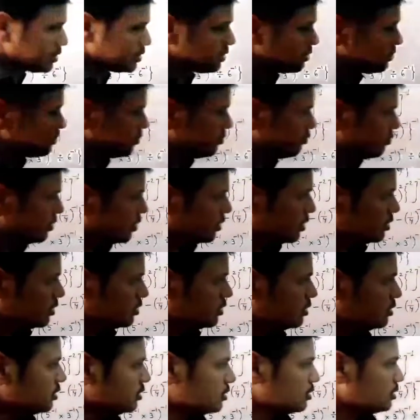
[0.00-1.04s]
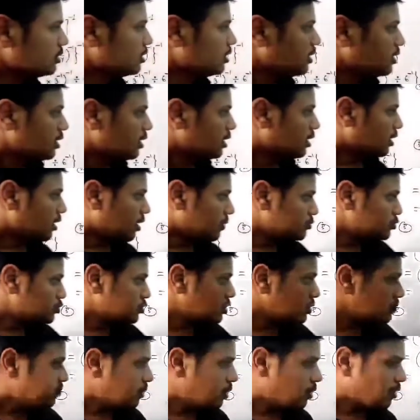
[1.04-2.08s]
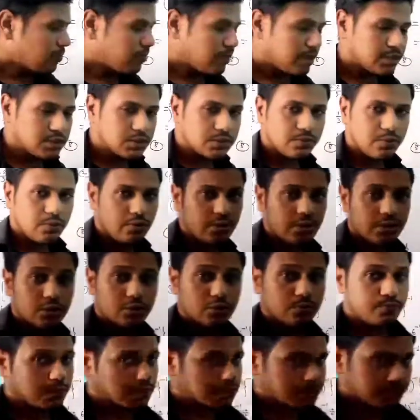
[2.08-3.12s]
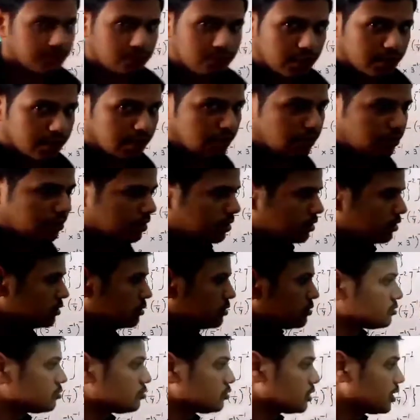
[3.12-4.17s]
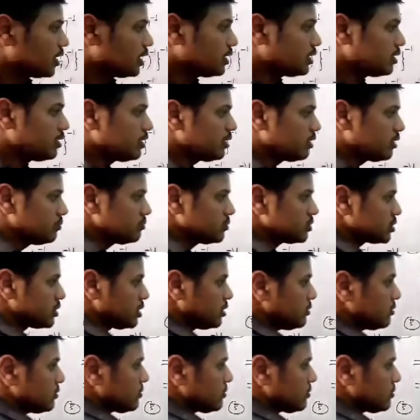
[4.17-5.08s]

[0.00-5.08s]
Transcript: लिख दिए यहाँ पे कोई दिक्कत नहीं है अब चूंकि पावर माइनस फोर एक सौ प्लस फोर करना होगा ना तो क्या करेंगे हम इसका